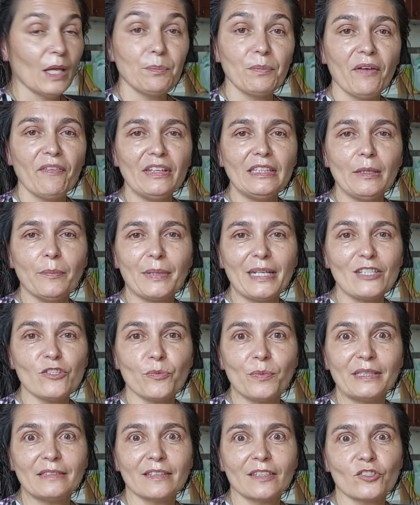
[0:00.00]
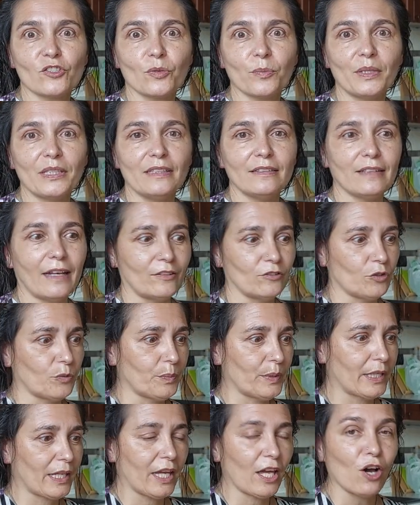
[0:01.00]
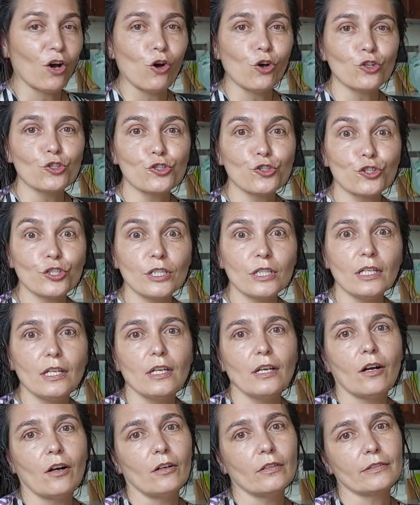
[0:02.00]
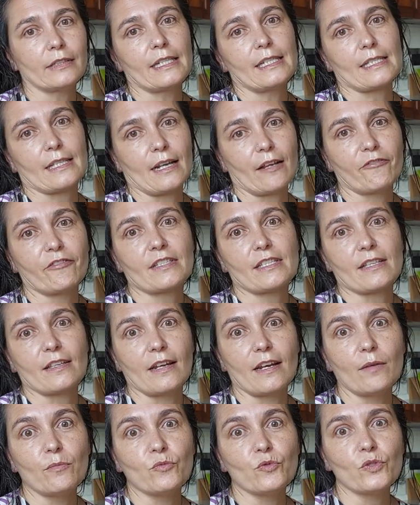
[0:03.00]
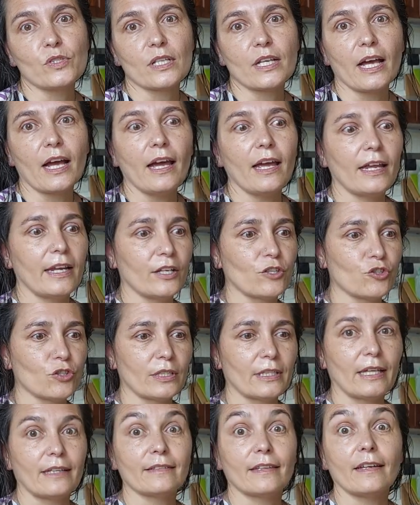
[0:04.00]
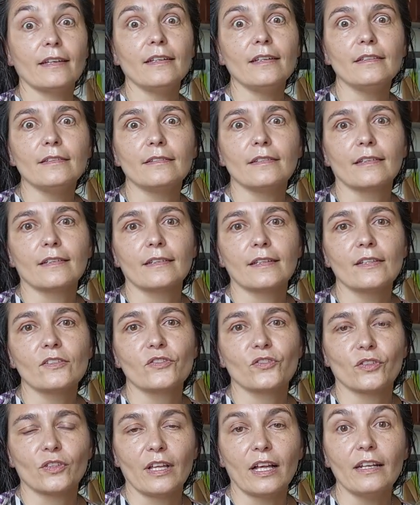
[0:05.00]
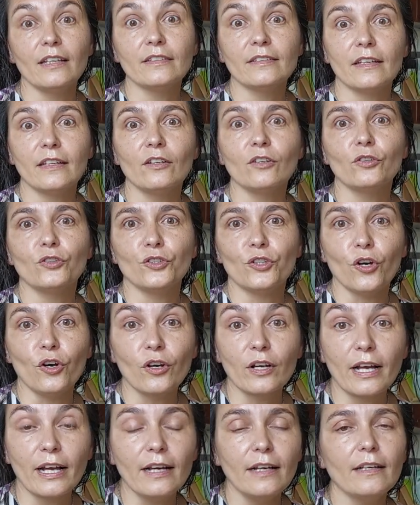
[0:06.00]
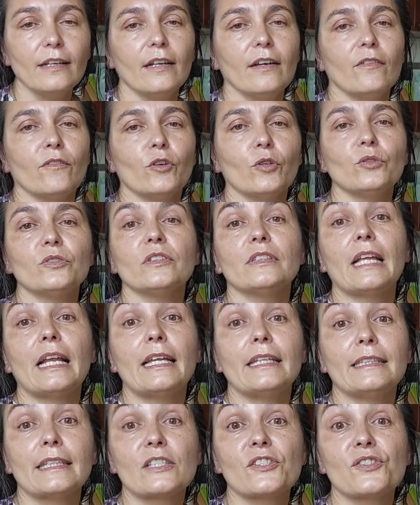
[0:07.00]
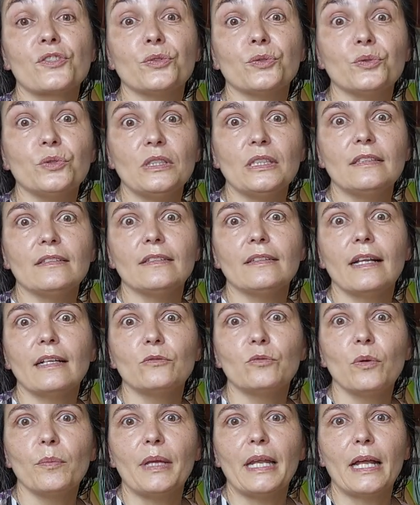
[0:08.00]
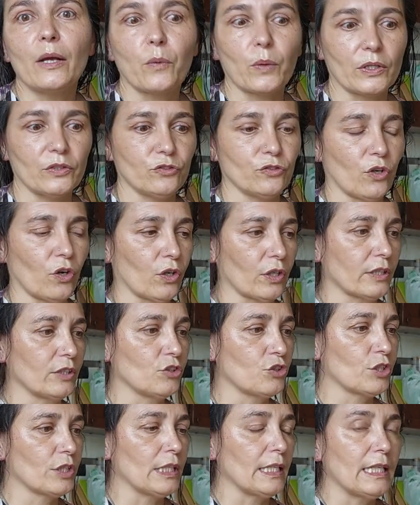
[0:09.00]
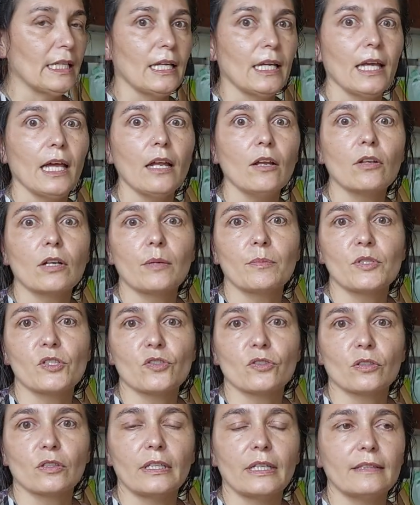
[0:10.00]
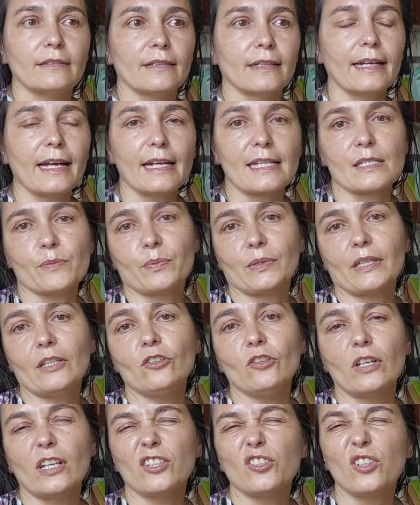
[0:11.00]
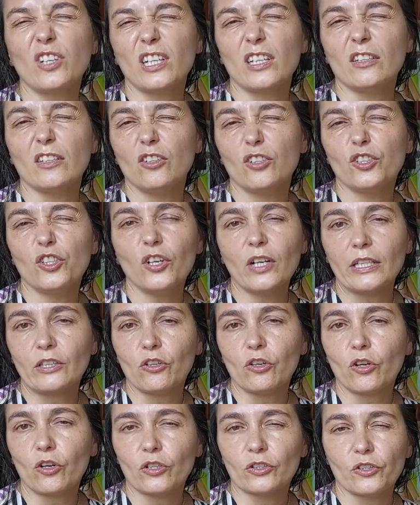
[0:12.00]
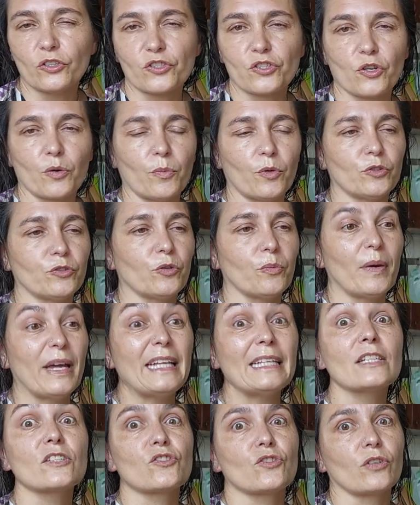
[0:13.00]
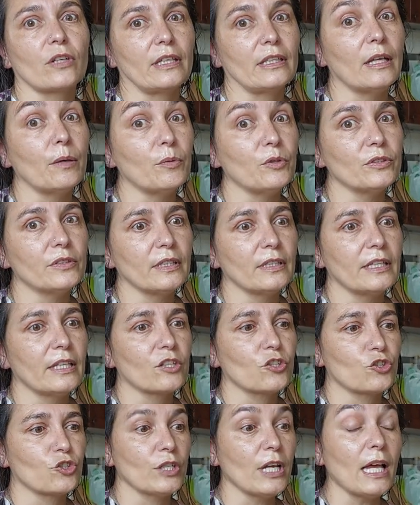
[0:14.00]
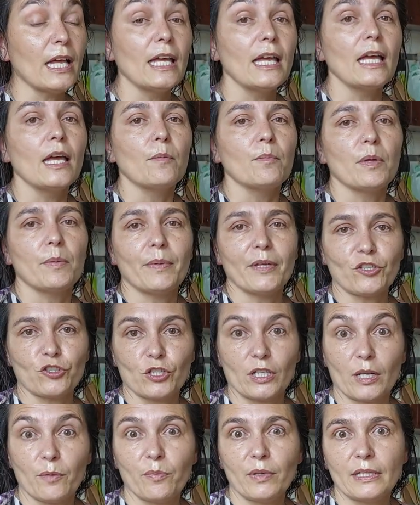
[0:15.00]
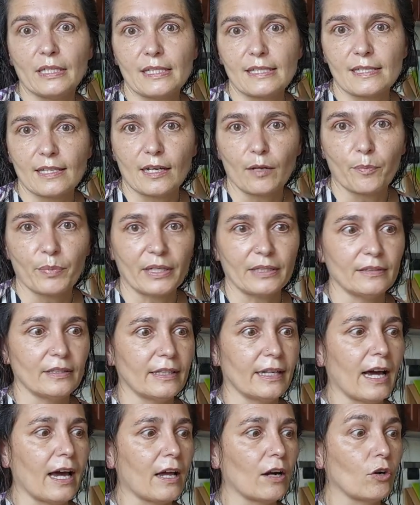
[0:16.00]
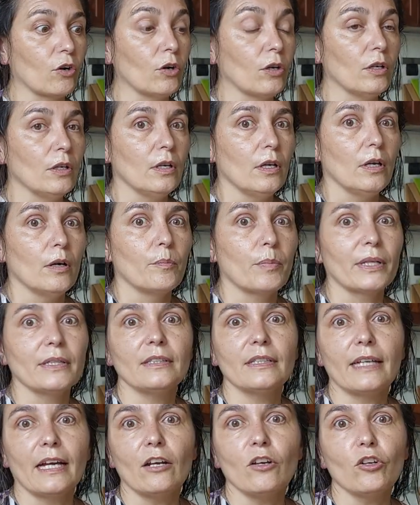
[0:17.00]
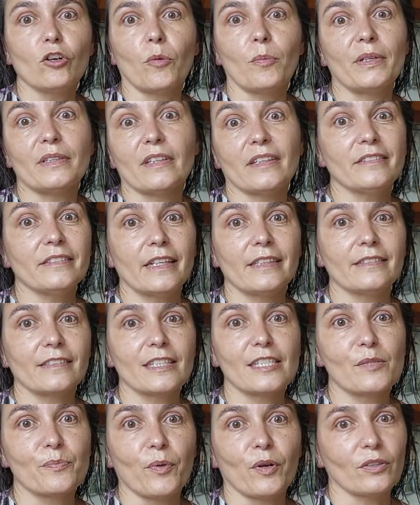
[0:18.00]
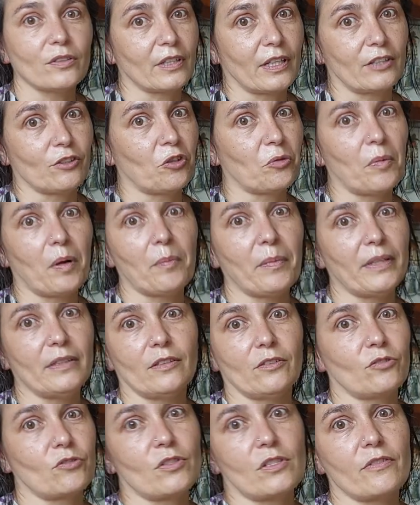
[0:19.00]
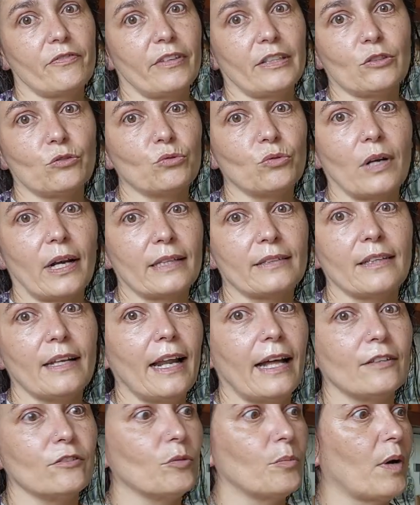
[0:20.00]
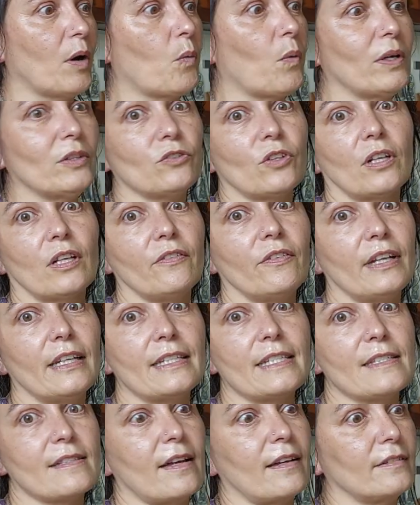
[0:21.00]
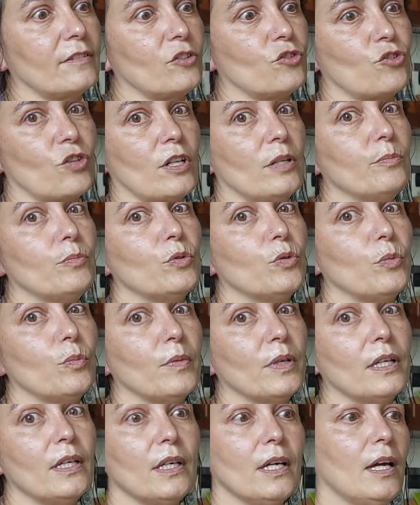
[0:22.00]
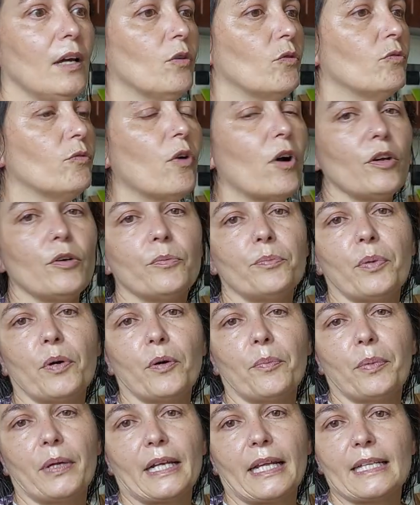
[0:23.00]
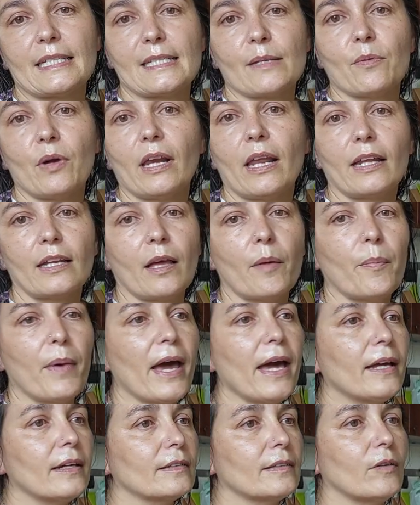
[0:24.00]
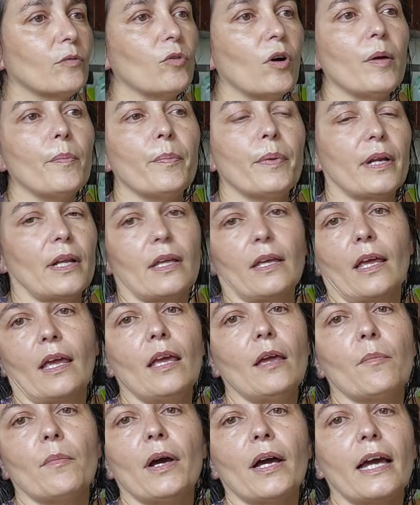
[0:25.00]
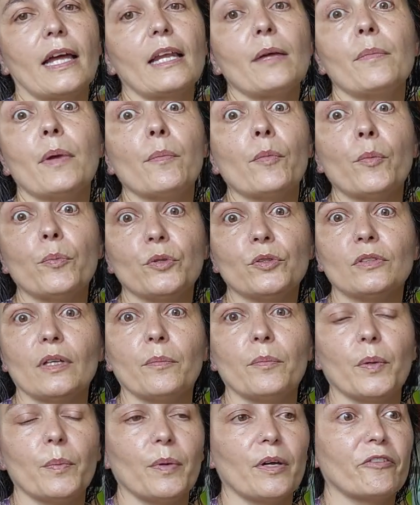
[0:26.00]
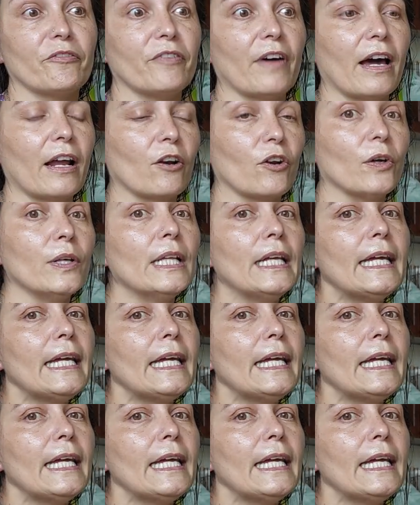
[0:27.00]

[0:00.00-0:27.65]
mi avete preso mentre sto meditando perché oggi, oltre ad essere la festa della musica, è la giornata internazionale dello yoga voluta dalle Nazioni Unite dal 2014. E allora mi sono detta, caspita, io yoga, lo yoga non lo conosco molto bene, so che dà molta energia, mi piacerebbe iniziare a praticarlo Praticarlo come tanti altri sport che normalmente non si fanno durante l'anno, ma quando arriva l'estate c'è il boom, vuoi un po' perché siamo all'aria aperta, vuoi perché magari abbiamo più tempo per farlo.